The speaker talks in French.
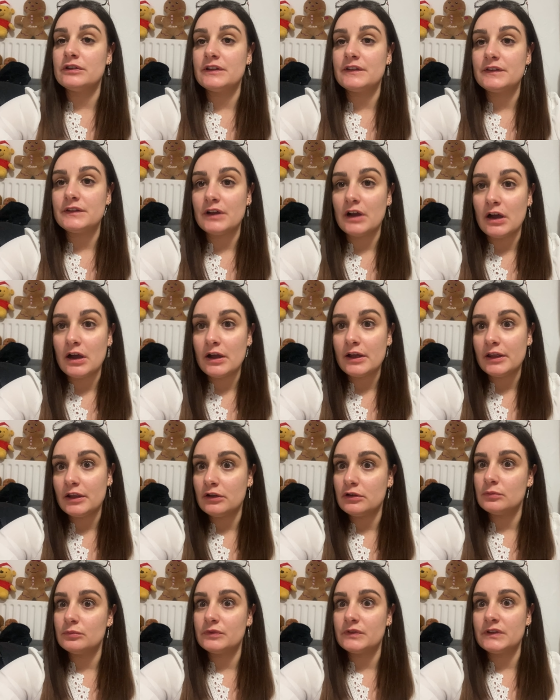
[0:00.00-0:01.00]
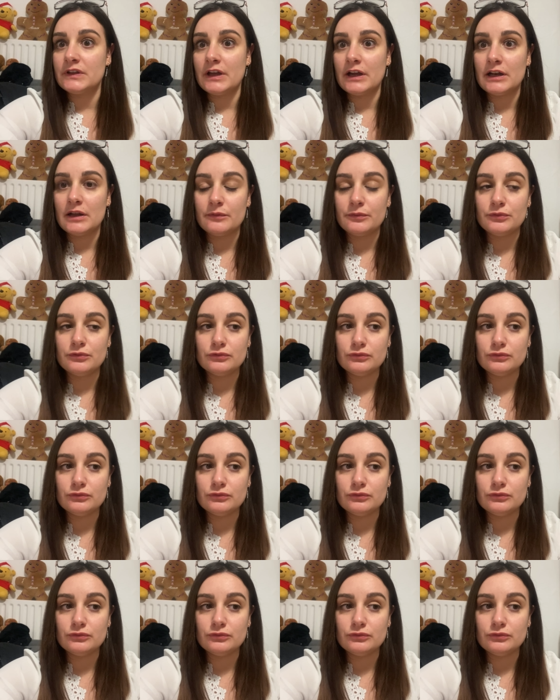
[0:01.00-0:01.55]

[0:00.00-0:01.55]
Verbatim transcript: etc. Et comme c'est à la vue de